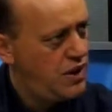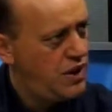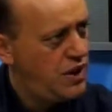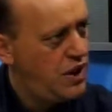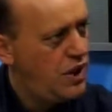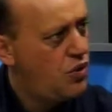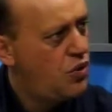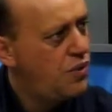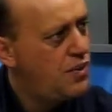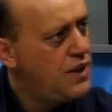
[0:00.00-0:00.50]

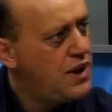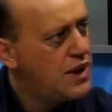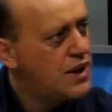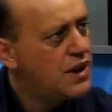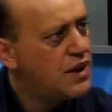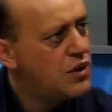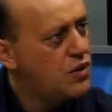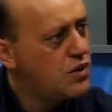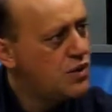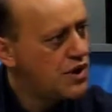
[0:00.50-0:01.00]
que
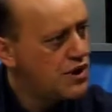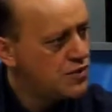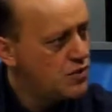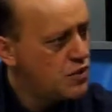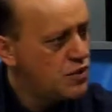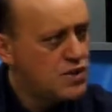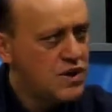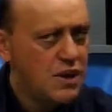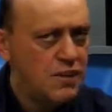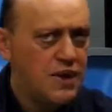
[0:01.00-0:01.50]
gobierne con
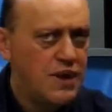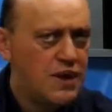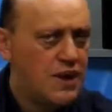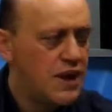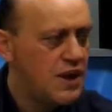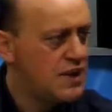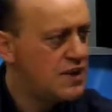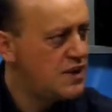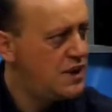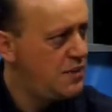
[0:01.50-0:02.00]

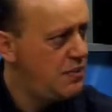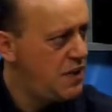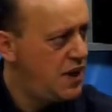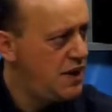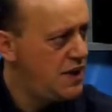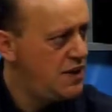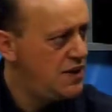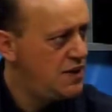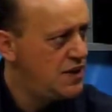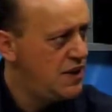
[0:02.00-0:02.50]
responsabilidad este
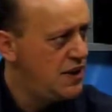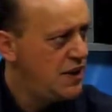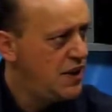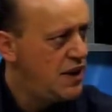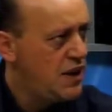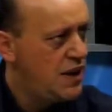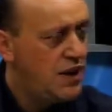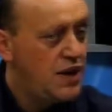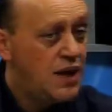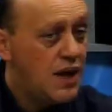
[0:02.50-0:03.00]
país.
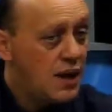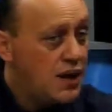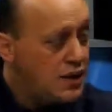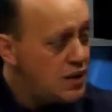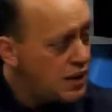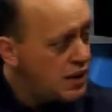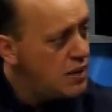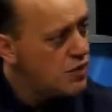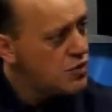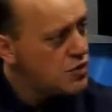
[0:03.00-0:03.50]
Y ahí
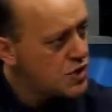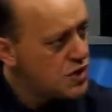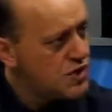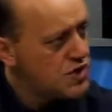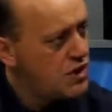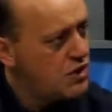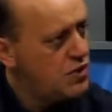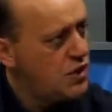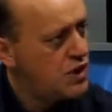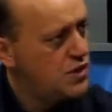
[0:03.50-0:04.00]
tenemos que
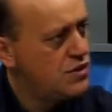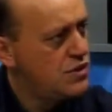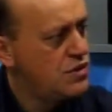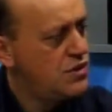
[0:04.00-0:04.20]
situarnos